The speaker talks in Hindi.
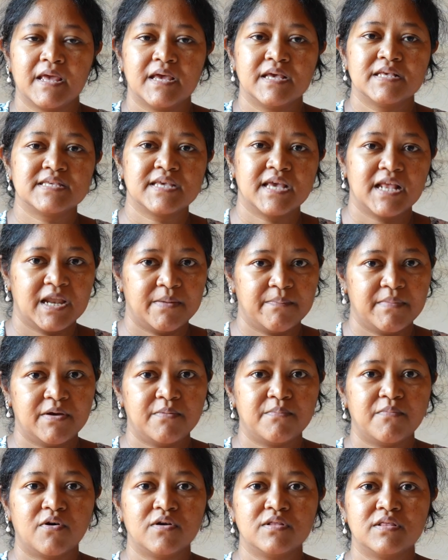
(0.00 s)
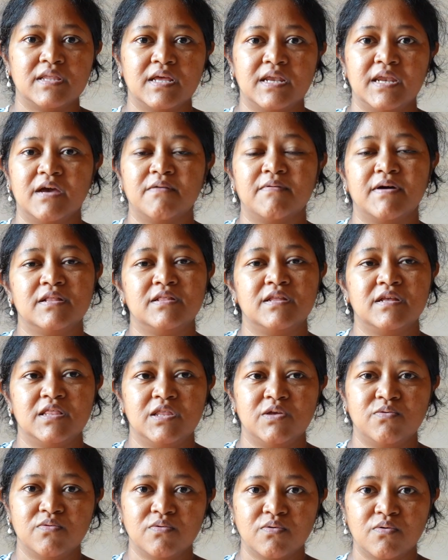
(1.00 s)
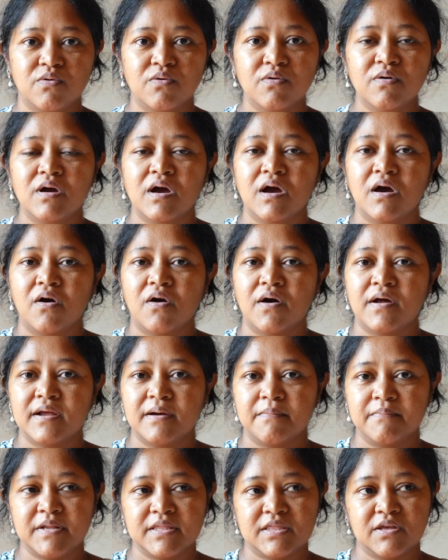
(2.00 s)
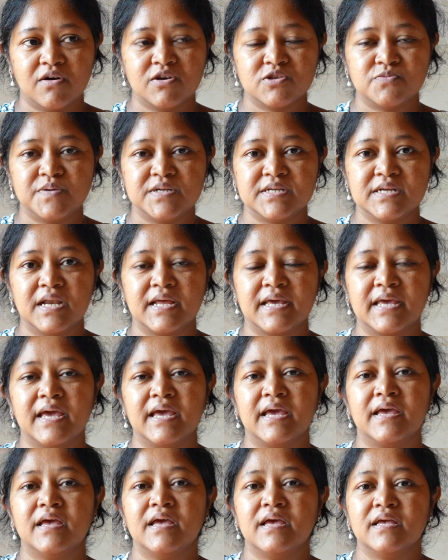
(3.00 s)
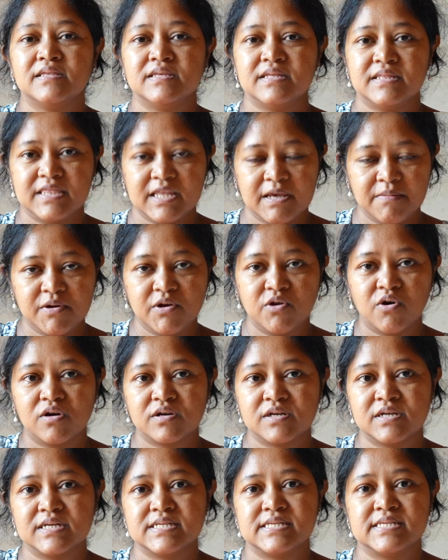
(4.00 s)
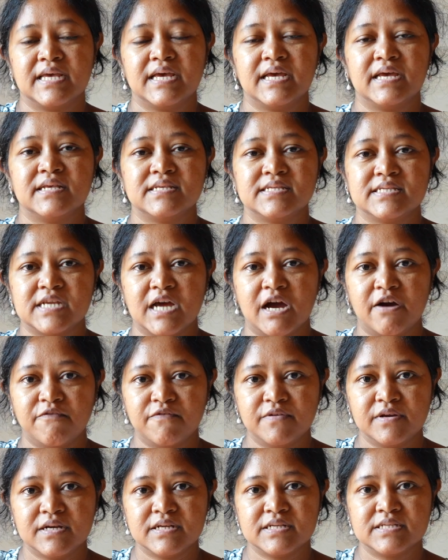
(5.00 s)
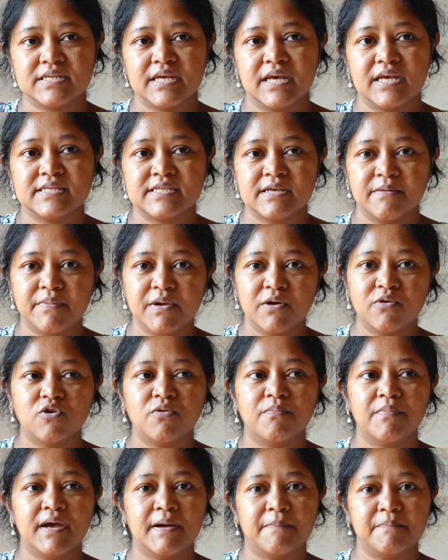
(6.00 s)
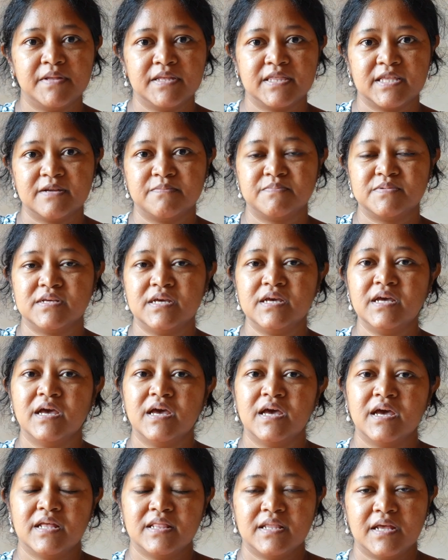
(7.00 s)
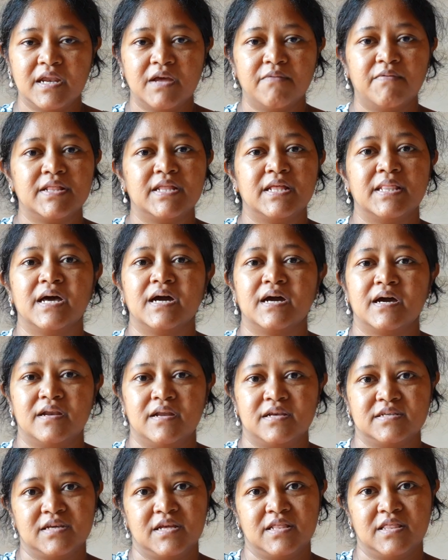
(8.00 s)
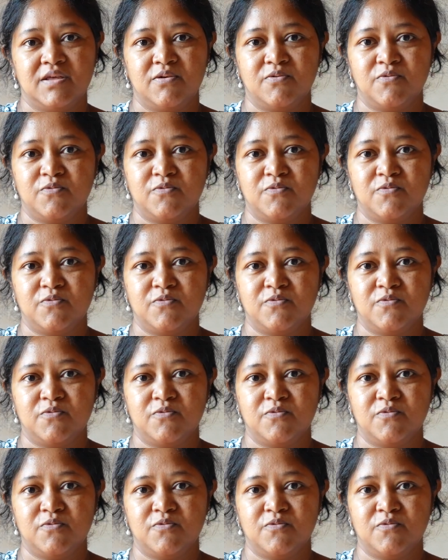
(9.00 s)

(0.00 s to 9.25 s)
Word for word: इसके लिए मैं बहुत धन्यवाद देती हूँ उनको और अमृता हॉस्पिटल के जितने भी डॉक्टर्स है स्टाफ नर्स है सभी को मैं अपनी तरफ से धन्यवाद अदा करना चाहती